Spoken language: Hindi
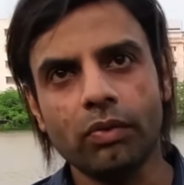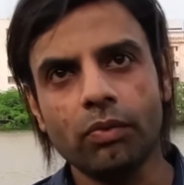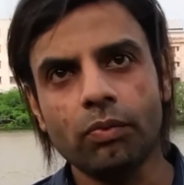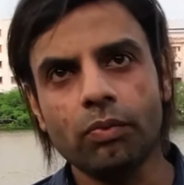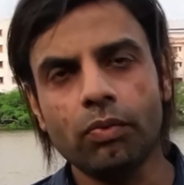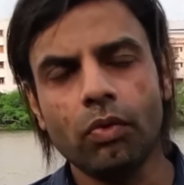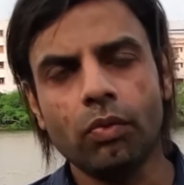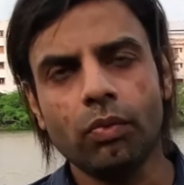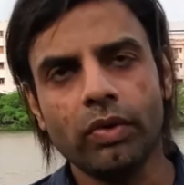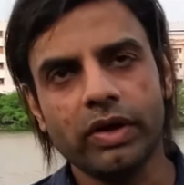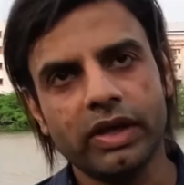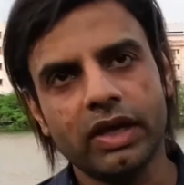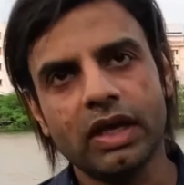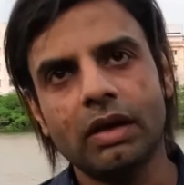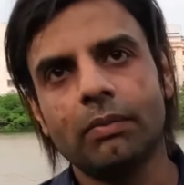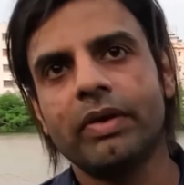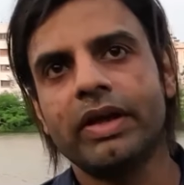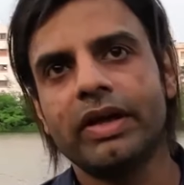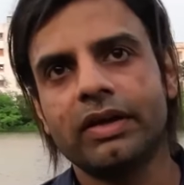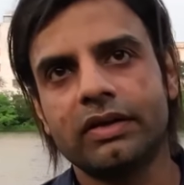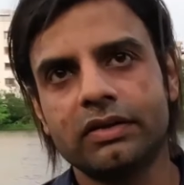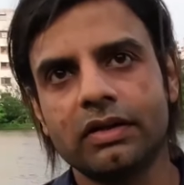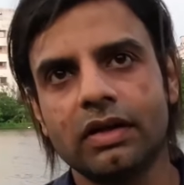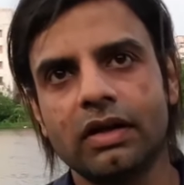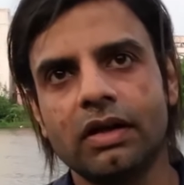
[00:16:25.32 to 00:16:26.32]
वो वहीं का
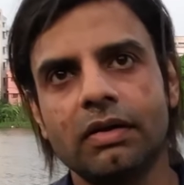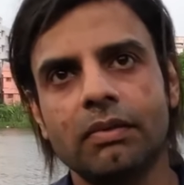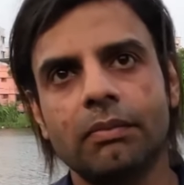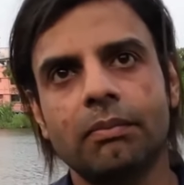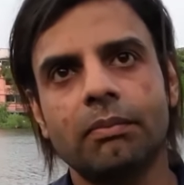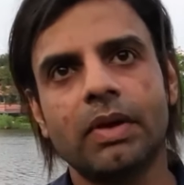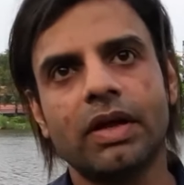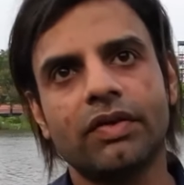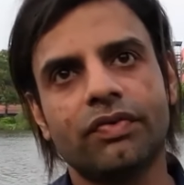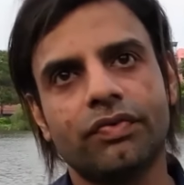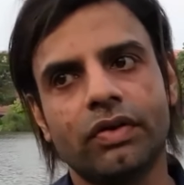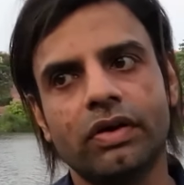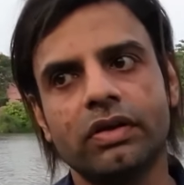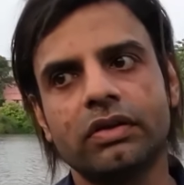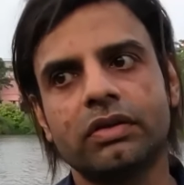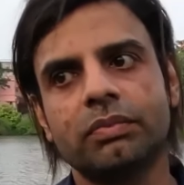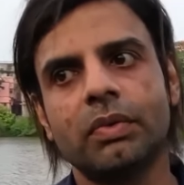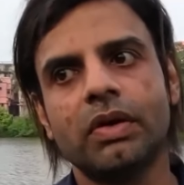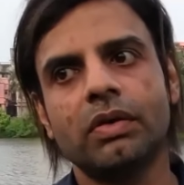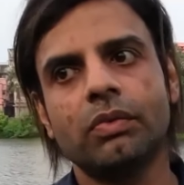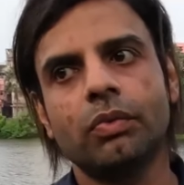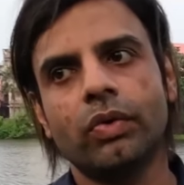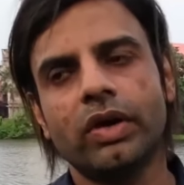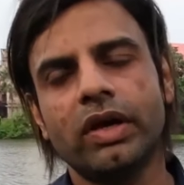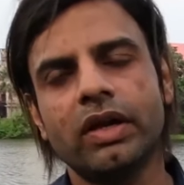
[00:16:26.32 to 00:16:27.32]
बाइक था मैं फर्स्ट
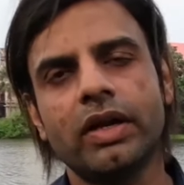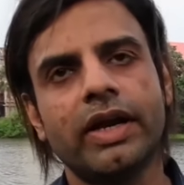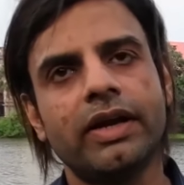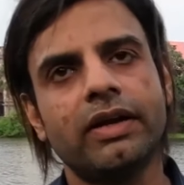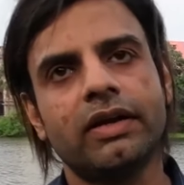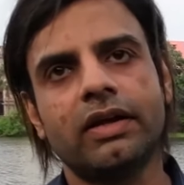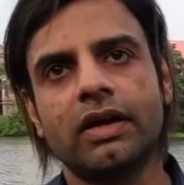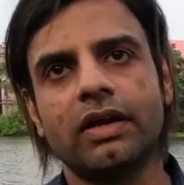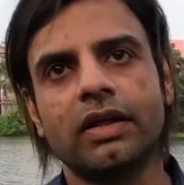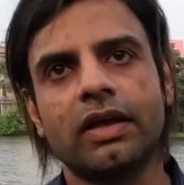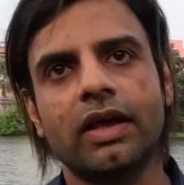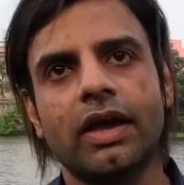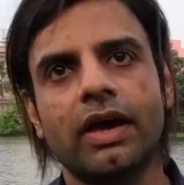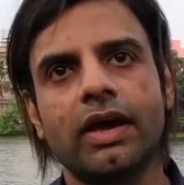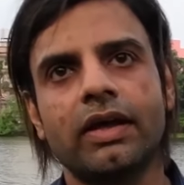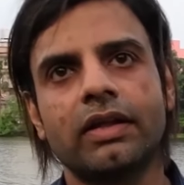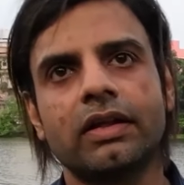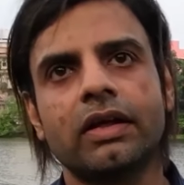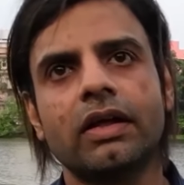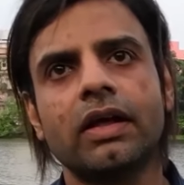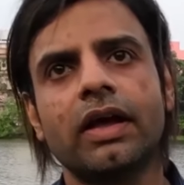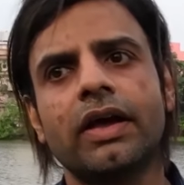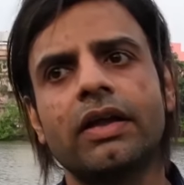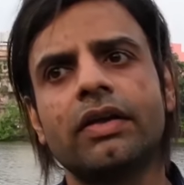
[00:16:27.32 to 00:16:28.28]
में वही राइड करके आया था